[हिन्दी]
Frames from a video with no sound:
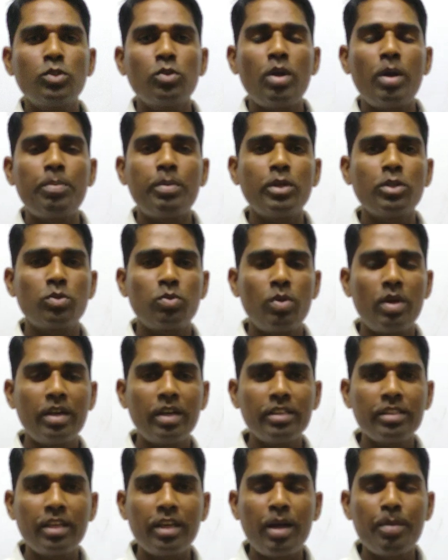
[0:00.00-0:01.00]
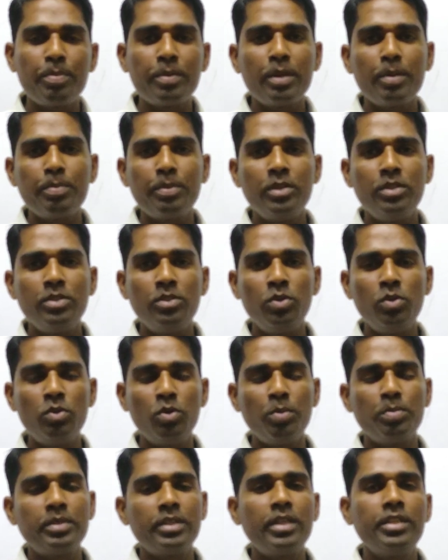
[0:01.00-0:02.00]
तो आपका स्वागत है आपके अपने
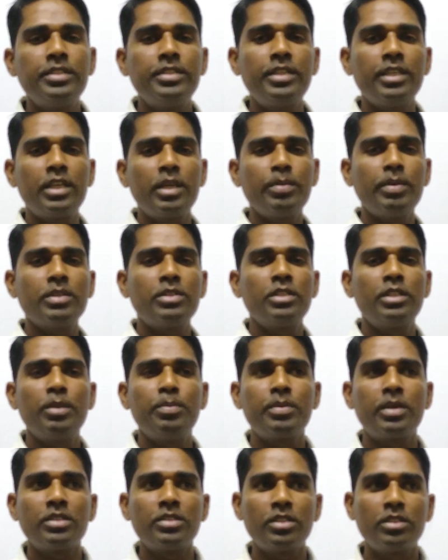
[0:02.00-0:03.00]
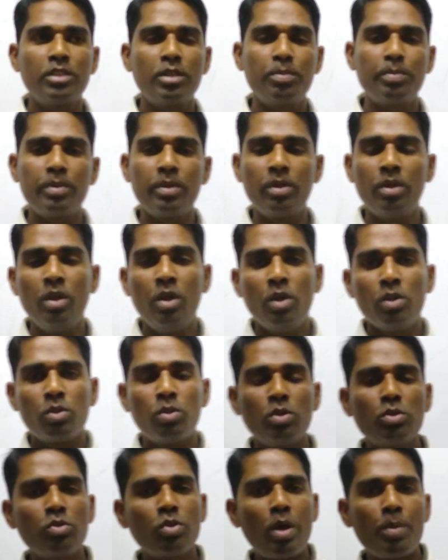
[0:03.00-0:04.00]
YouTube चैनल जी के वाई संदीप खांसा सर पे
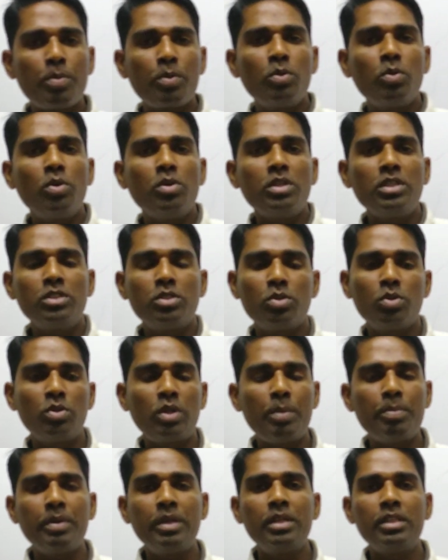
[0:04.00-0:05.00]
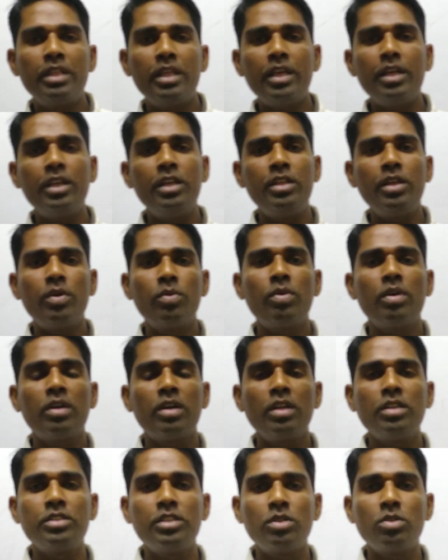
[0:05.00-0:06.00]
दोस्तों आपको नोटिस तो आपने देख ही लिया होगा
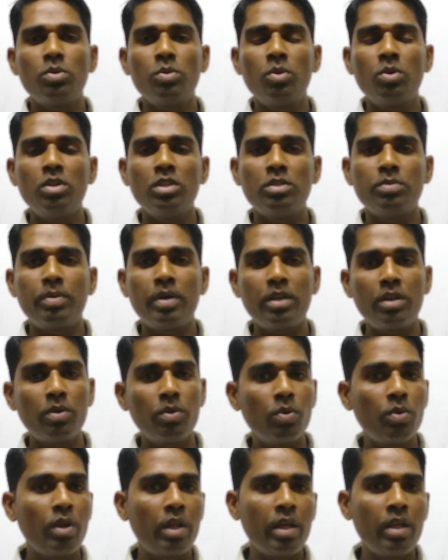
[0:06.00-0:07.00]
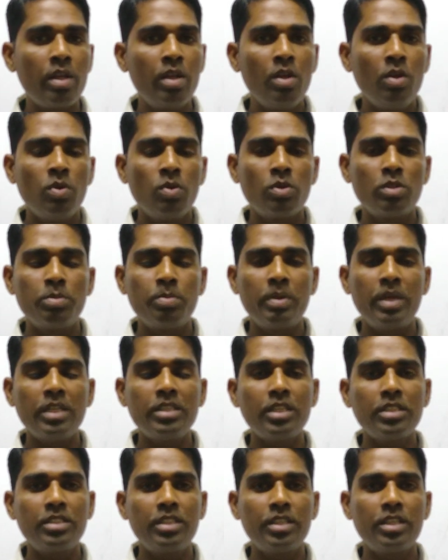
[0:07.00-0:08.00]
कल से जो नोटिस वायरल हो रहा है उसमें
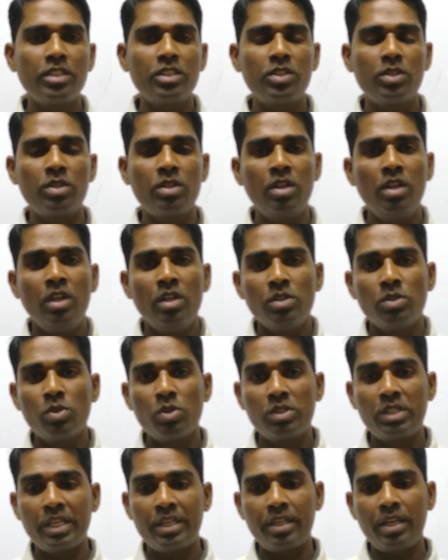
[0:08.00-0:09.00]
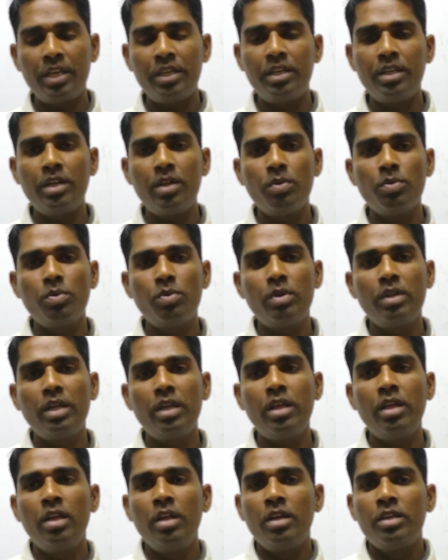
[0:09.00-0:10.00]
एच के जो सेक्रेटरी है उन्होंने
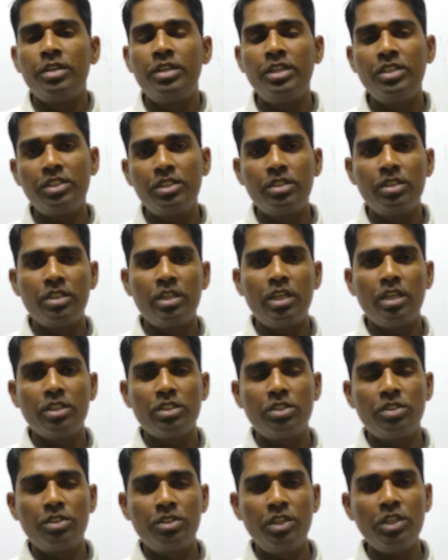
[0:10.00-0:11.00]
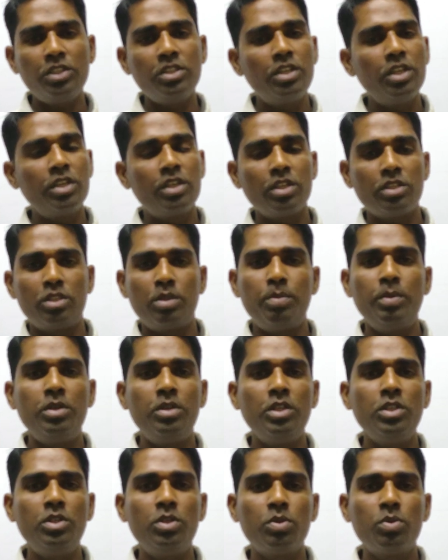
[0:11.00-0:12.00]
डिस्ट्रिक्ट के सभी
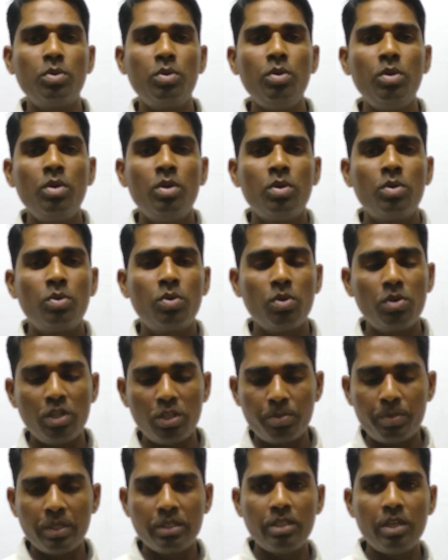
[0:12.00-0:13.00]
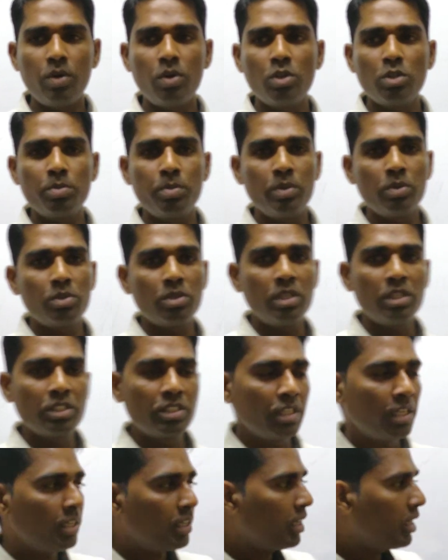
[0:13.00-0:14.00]
डिस्ट्रिक्ट को नोटिस भेजा और उसमें उसने
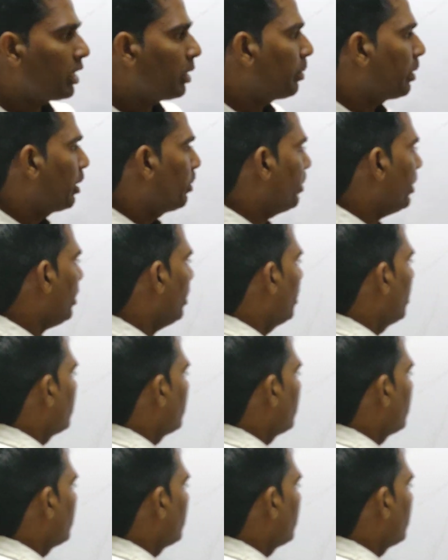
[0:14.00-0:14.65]
सेंटर के बारे में